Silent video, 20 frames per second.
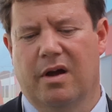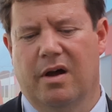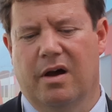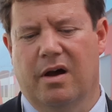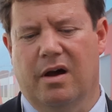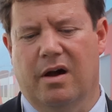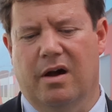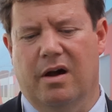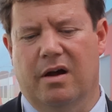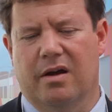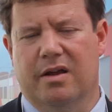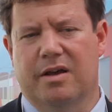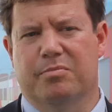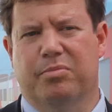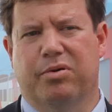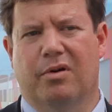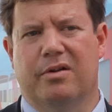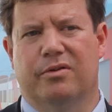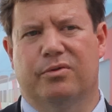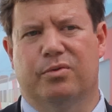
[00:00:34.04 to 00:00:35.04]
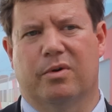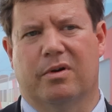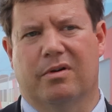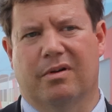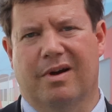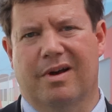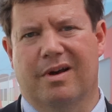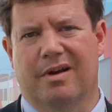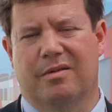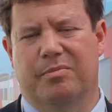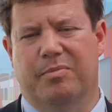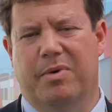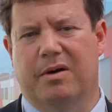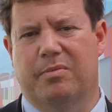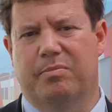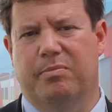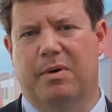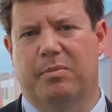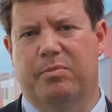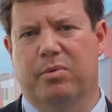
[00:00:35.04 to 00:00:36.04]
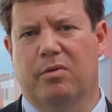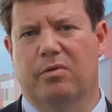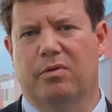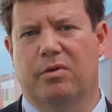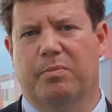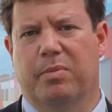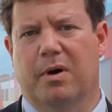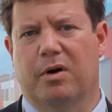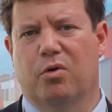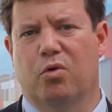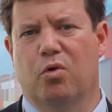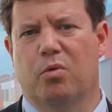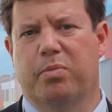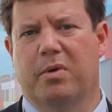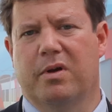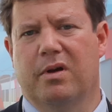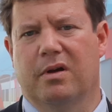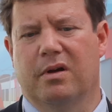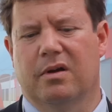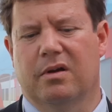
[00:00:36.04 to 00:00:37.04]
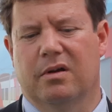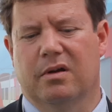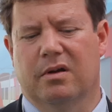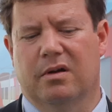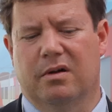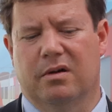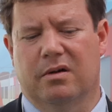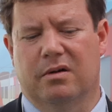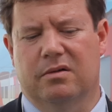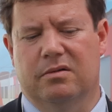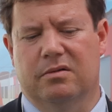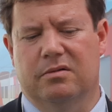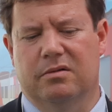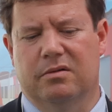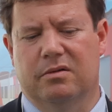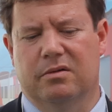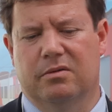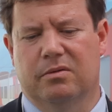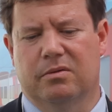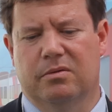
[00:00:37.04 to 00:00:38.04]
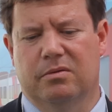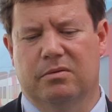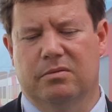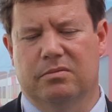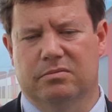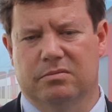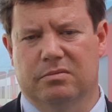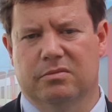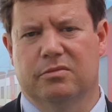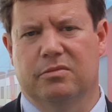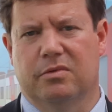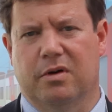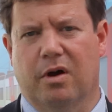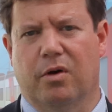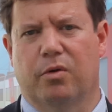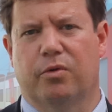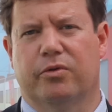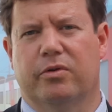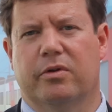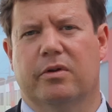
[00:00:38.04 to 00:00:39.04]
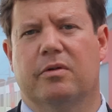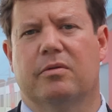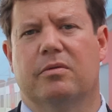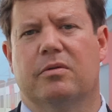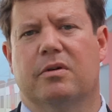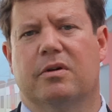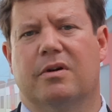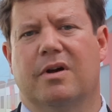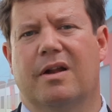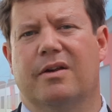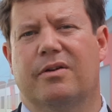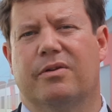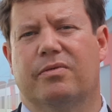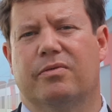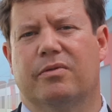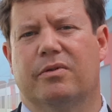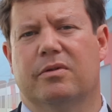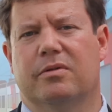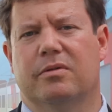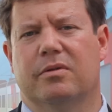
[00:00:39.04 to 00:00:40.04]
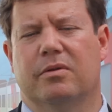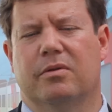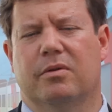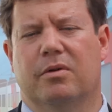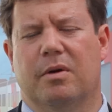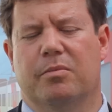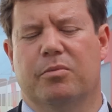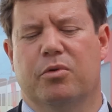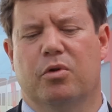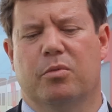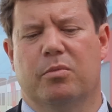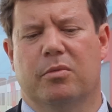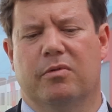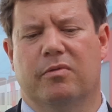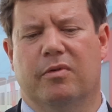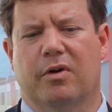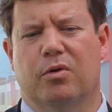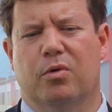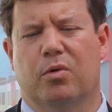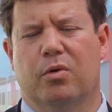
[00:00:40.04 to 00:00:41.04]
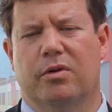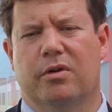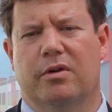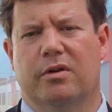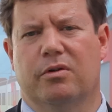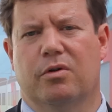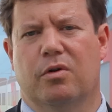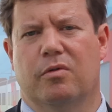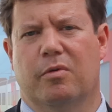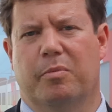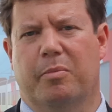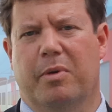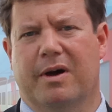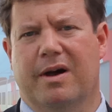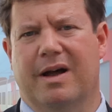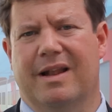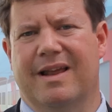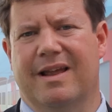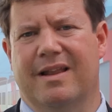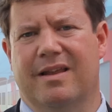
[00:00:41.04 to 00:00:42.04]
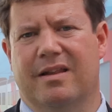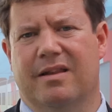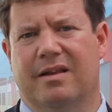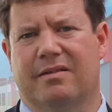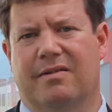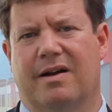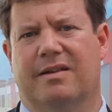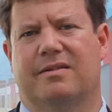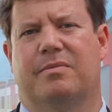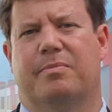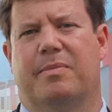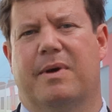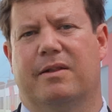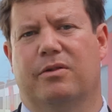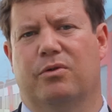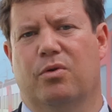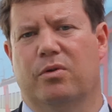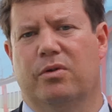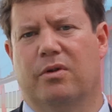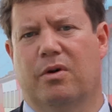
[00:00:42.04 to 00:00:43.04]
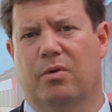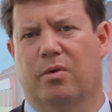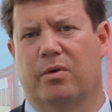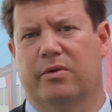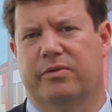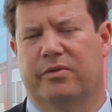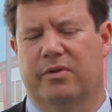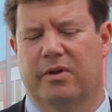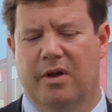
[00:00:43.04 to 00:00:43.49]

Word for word: а, и Brunswick Rail по, по поводу покупки а, ну, хорошее количество, ну, объемы вагона нового поколения на 25 тонн на ОС.